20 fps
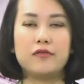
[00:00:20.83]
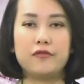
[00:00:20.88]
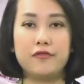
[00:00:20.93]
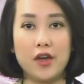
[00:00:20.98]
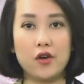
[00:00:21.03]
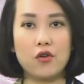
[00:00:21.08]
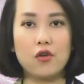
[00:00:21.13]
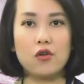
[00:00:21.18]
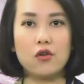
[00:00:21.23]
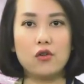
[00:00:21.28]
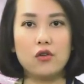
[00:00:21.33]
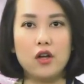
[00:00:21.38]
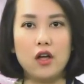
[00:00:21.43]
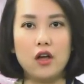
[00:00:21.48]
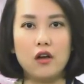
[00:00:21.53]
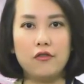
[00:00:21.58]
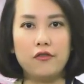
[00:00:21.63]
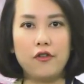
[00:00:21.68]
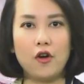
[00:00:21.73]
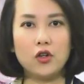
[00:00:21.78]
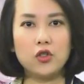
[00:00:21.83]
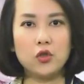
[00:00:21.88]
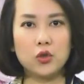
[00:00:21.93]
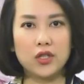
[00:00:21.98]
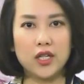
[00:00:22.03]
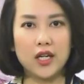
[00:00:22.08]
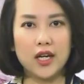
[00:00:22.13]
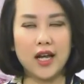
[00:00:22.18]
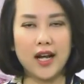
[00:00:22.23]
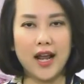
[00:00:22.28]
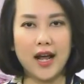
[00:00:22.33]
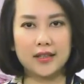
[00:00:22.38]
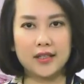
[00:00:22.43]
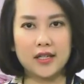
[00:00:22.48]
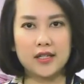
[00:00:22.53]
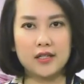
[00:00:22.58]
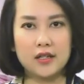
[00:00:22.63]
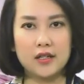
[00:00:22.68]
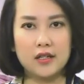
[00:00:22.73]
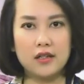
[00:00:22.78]
Ferro, Phó Chủ tịch Ngân hàng
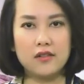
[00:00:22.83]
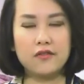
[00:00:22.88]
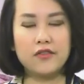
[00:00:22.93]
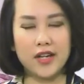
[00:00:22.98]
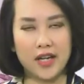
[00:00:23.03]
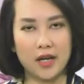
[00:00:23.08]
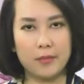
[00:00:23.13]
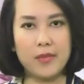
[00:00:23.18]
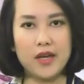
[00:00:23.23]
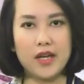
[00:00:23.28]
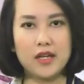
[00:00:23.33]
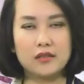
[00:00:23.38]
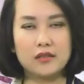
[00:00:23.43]
Thế giới W B.